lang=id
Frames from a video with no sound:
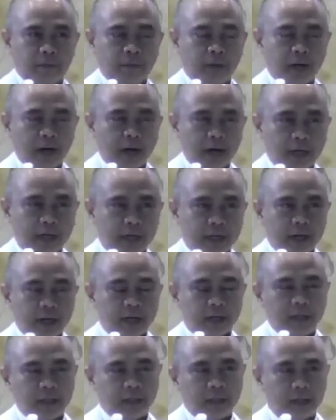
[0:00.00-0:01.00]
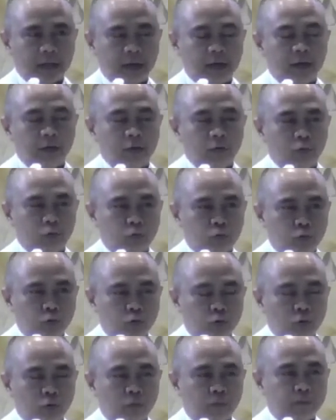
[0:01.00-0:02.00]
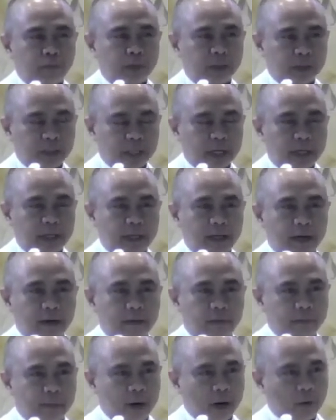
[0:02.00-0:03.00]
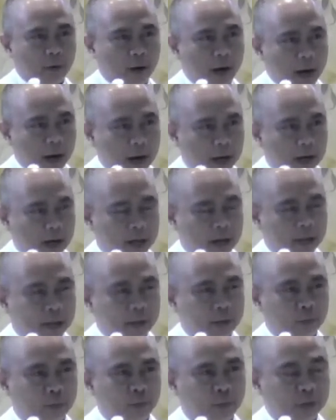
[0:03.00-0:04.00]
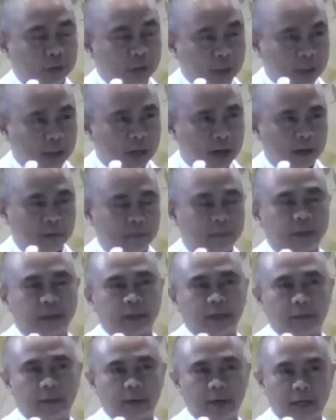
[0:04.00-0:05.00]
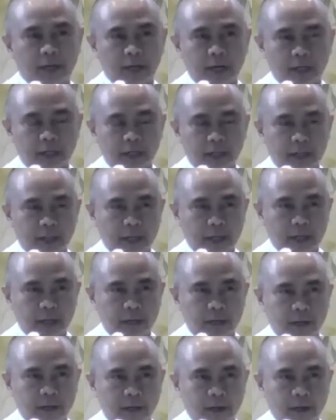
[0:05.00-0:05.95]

Beranikah kita untuk percaya bahwa Allah itu sedang bersama dengan kita?